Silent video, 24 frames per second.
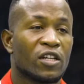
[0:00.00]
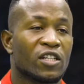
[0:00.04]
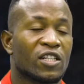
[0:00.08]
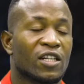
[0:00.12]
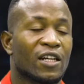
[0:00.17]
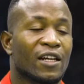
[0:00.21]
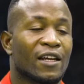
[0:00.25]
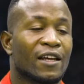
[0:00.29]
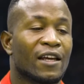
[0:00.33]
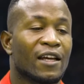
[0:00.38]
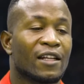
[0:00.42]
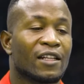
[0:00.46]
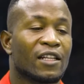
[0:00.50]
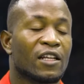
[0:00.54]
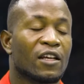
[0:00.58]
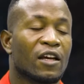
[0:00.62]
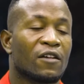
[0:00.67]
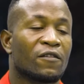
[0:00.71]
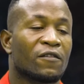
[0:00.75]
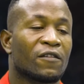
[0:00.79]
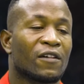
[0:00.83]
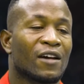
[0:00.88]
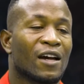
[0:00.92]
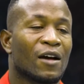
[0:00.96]
cheguei até
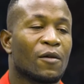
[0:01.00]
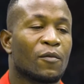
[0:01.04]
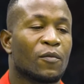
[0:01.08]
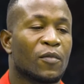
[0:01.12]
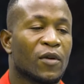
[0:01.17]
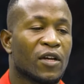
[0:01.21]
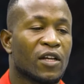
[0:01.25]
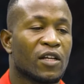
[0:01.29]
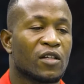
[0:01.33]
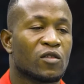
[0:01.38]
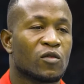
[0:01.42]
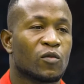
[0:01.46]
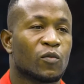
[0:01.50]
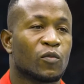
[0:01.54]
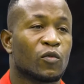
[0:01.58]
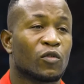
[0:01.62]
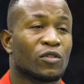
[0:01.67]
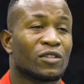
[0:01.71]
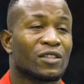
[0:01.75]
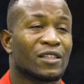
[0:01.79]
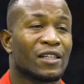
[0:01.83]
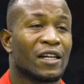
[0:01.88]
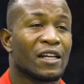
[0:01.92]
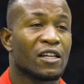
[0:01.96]
a ficar preso por
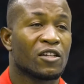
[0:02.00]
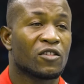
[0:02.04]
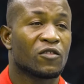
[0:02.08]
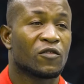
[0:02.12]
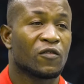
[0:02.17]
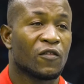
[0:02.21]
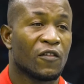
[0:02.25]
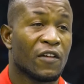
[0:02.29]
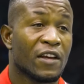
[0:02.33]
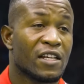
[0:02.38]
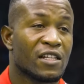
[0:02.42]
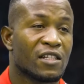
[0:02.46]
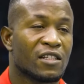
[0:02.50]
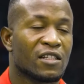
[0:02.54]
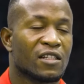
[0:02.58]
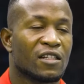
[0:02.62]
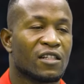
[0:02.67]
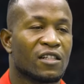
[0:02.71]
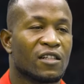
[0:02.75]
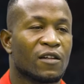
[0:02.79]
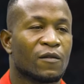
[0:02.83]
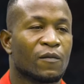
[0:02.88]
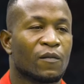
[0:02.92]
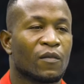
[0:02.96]
três
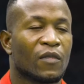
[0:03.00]
vezes.